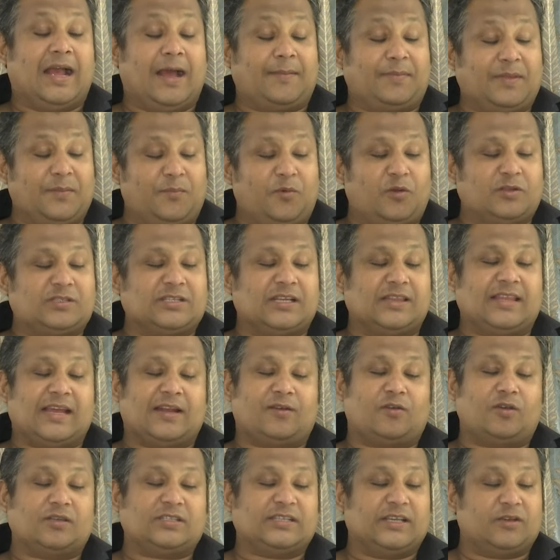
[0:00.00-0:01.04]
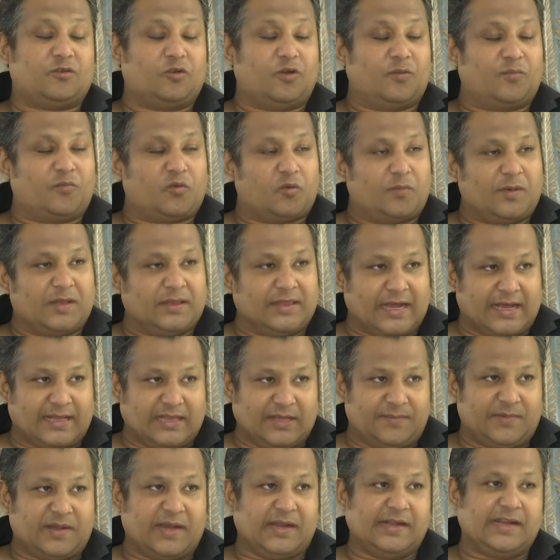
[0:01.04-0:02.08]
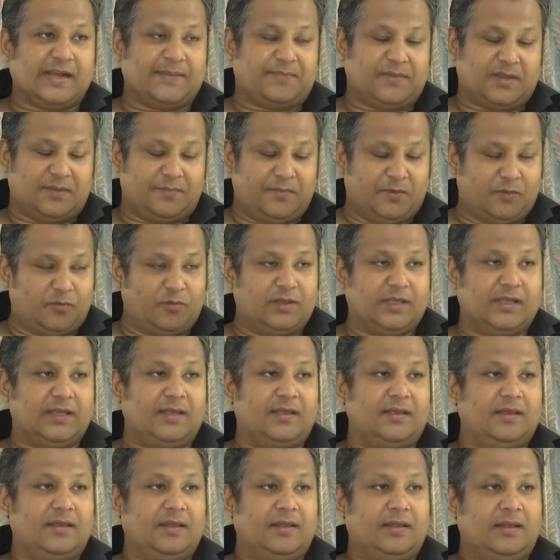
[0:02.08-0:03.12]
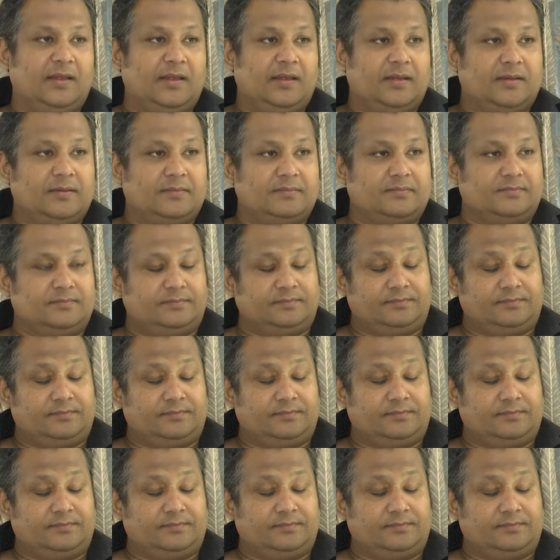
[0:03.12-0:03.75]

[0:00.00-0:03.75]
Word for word: আপনি বলছেন তার সে কোনো প্রমাণ দেখাতে পারেনি আপনার বিরুদ্ধে একটাও না